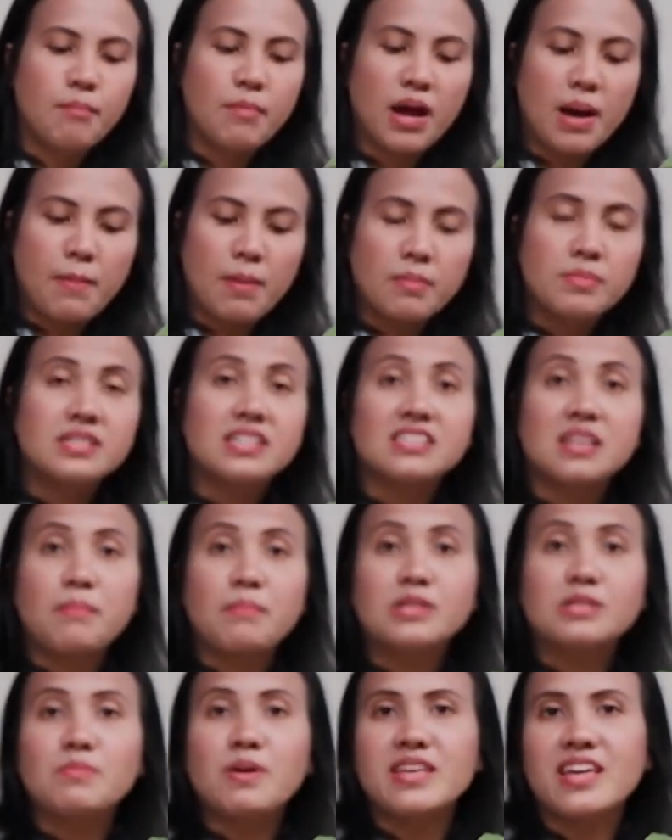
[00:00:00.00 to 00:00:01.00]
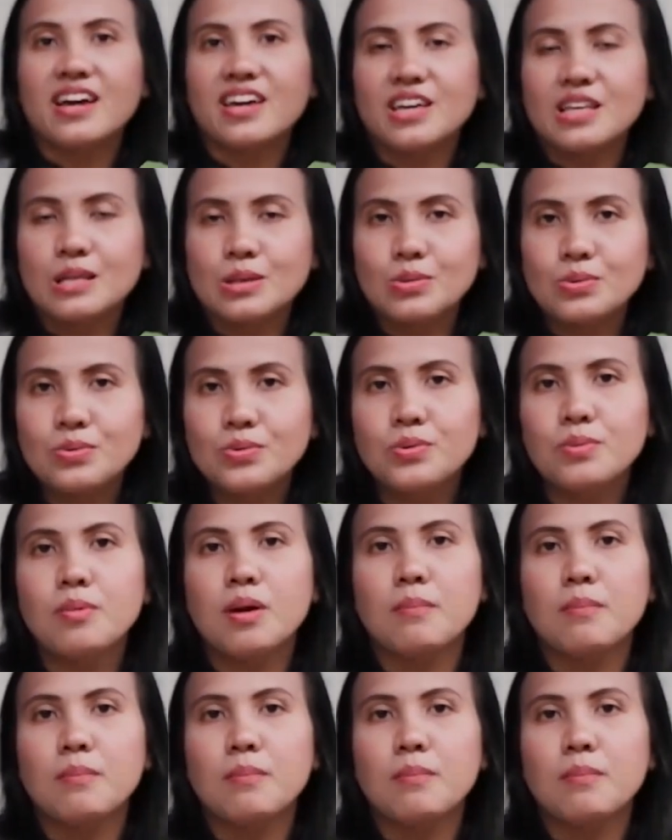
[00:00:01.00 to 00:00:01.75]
Mengapa bisa sampai sebanyak itu?